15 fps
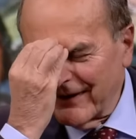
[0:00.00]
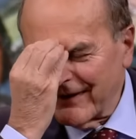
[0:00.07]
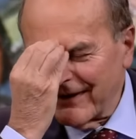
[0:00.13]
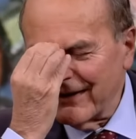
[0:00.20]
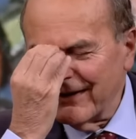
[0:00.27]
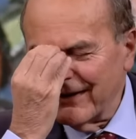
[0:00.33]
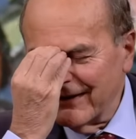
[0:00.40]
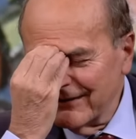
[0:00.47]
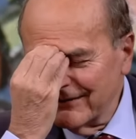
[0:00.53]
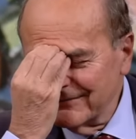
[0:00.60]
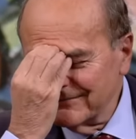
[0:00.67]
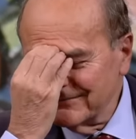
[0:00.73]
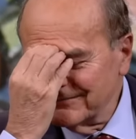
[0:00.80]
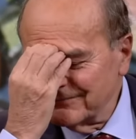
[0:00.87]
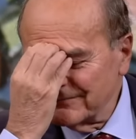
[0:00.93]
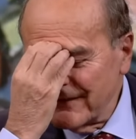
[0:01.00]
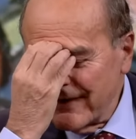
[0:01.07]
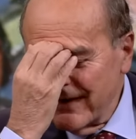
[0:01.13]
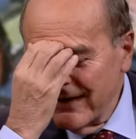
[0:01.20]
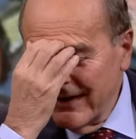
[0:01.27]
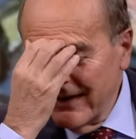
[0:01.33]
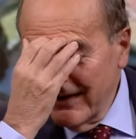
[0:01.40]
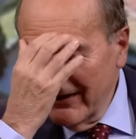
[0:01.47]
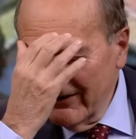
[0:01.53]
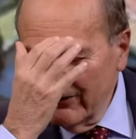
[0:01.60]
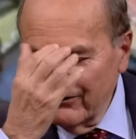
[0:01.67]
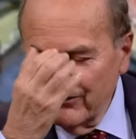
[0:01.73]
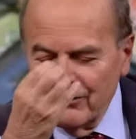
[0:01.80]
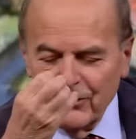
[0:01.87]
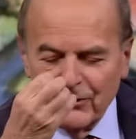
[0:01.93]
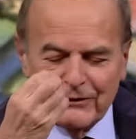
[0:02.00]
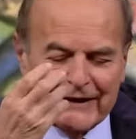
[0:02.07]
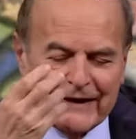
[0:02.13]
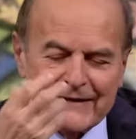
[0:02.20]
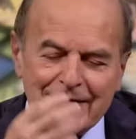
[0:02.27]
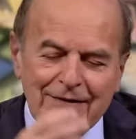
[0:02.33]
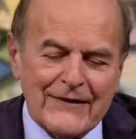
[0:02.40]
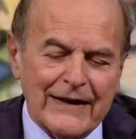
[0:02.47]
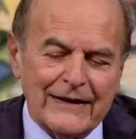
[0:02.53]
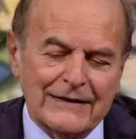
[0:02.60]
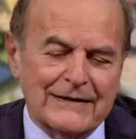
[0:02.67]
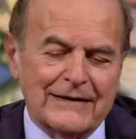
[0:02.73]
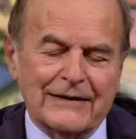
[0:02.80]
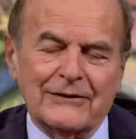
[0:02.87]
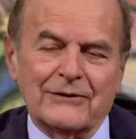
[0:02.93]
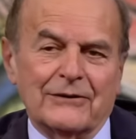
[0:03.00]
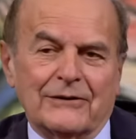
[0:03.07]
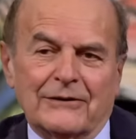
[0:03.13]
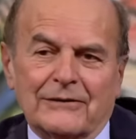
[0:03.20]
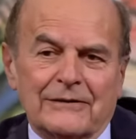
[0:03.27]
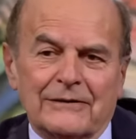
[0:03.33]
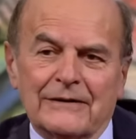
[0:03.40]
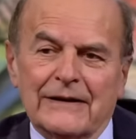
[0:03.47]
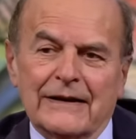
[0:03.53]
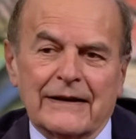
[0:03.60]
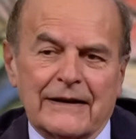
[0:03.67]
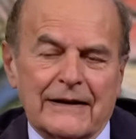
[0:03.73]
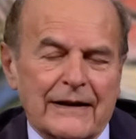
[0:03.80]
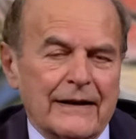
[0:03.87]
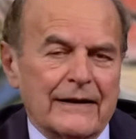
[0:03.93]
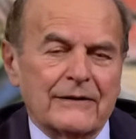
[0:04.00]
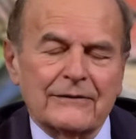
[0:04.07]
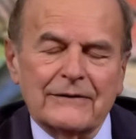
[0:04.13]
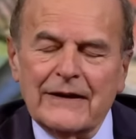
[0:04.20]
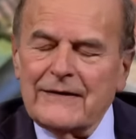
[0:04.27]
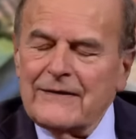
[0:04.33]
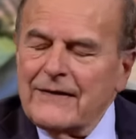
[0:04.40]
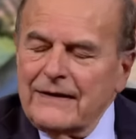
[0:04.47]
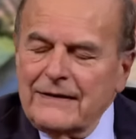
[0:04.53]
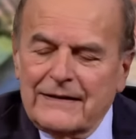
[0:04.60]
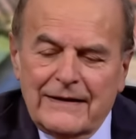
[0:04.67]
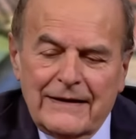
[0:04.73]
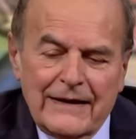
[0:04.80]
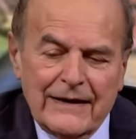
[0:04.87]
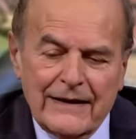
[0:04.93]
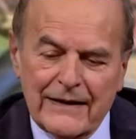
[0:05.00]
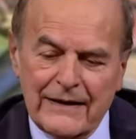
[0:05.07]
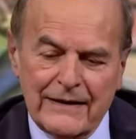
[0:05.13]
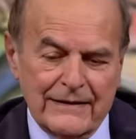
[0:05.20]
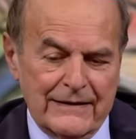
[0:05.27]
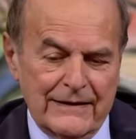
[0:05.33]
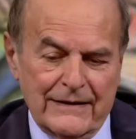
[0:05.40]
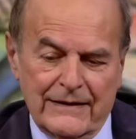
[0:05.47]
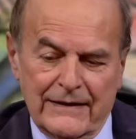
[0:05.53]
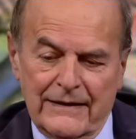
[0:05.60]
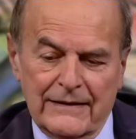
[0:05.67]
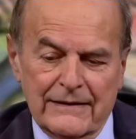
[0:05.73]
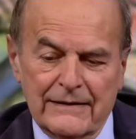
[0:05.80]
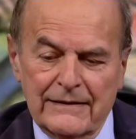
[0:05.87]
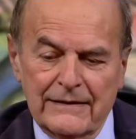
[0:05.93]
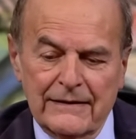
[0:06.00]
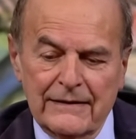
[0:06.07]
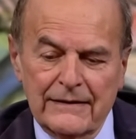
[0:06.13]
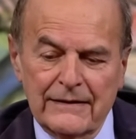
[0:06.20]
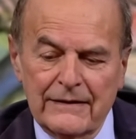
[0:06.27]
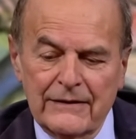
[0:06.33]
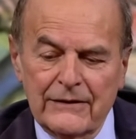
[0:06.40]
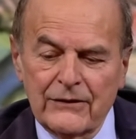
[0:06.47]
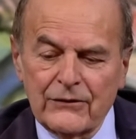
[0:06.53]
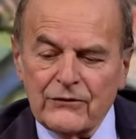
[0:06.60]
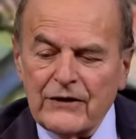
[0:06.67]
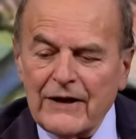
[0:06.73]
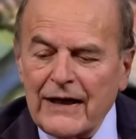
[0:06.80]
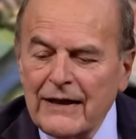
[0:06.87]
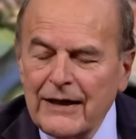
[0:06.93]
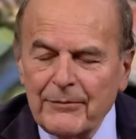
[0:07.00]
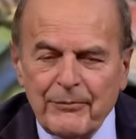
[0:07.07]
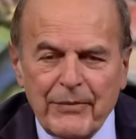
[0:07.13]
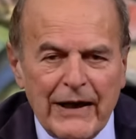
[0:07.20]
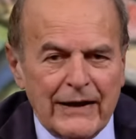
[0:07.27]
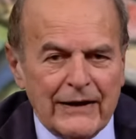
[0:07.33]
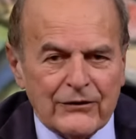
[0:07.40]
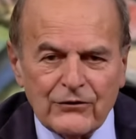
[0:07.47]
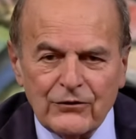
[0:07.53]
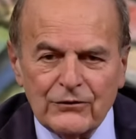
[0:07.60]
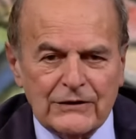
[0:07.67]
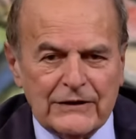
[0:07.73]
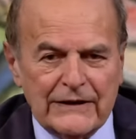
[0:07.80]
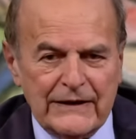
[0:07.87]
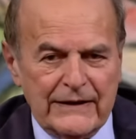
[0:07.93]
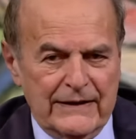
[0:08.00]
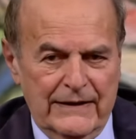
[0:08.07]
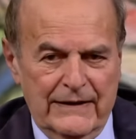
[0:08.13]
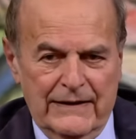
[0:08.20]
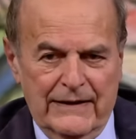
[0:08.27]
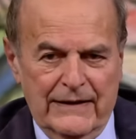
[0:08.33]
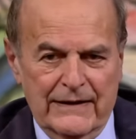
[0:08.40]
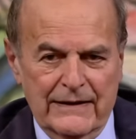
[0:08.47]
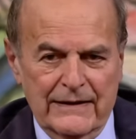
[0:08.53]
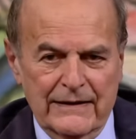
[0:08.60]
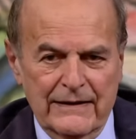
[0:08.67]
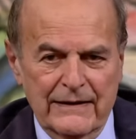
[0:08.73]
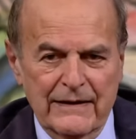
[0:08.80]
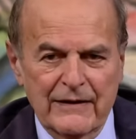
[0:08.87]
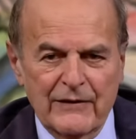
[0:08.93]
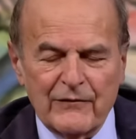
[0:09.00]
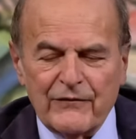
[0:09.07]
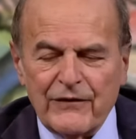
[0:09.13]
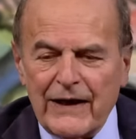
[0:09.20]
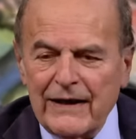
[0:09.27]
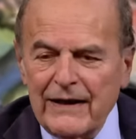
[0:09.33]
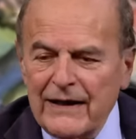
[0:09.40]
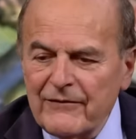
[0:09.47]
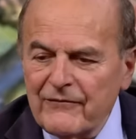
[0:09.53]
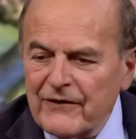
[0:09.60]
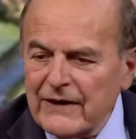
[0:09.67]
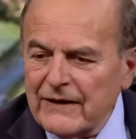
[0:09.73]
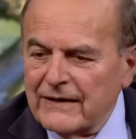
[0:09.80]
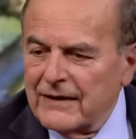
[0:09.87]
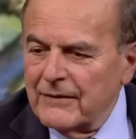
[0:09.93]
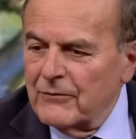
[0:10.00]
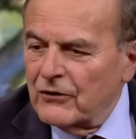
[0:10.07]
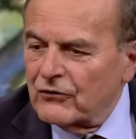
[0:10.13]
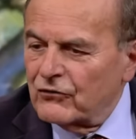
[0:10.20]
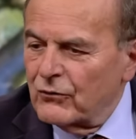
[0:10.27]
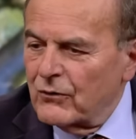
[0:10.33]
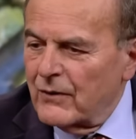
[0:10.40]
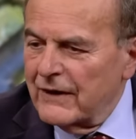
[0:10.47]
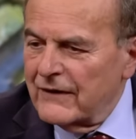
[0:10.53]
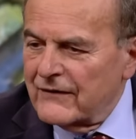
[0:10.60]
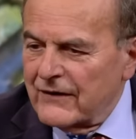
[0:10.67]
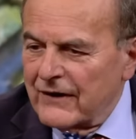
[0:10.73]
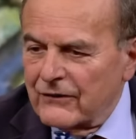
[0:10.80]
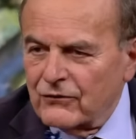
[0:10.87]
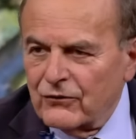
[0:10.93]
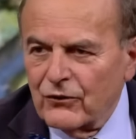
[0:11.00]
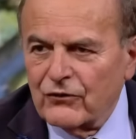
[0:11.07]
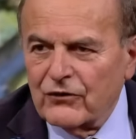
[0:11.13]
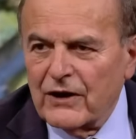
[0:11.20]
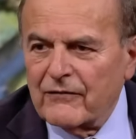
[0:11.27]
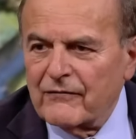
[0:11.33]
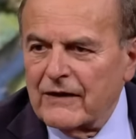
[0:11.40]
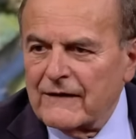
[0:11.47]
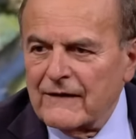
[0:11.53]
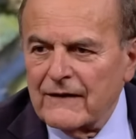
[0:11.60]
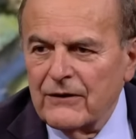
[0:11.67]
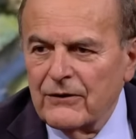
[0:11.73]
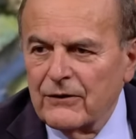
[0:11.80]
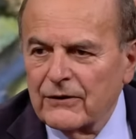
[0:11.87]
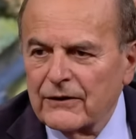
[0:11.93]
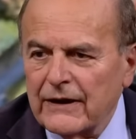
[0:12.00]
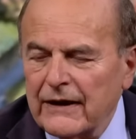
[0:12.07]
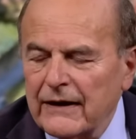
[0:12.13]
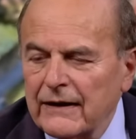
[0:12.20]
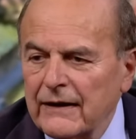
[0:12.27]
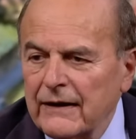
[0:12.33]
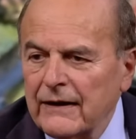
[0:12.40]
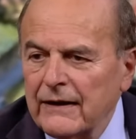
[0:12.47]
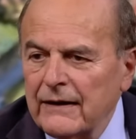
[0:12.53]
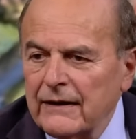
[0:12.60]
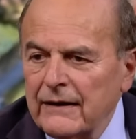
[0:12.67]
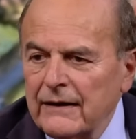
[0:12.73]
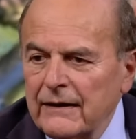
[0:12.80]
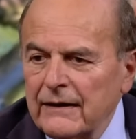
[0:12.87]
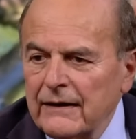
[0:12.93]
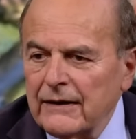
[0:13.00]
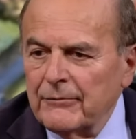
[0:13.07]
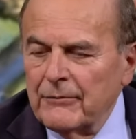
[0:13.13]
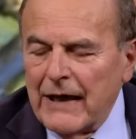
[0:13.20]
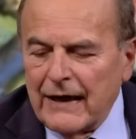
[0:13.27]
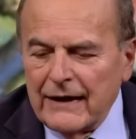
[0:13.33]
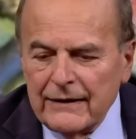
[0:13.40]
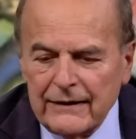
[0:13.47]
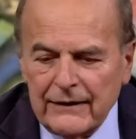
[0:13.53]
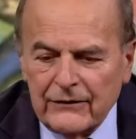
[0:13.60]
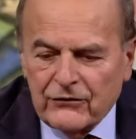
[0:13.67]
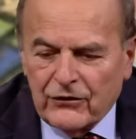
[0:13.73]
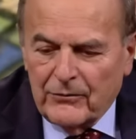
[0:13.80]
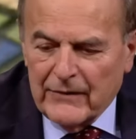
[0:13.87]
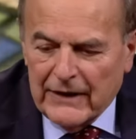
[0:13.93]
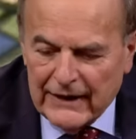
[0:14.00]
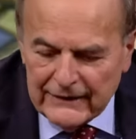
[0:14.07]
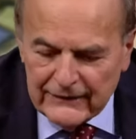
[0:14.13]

è che non accettano le, non accettano le critiche, cioè hanno la pelle sottile, fanno le vittime su qualsiasi osservazione. Ma insomma,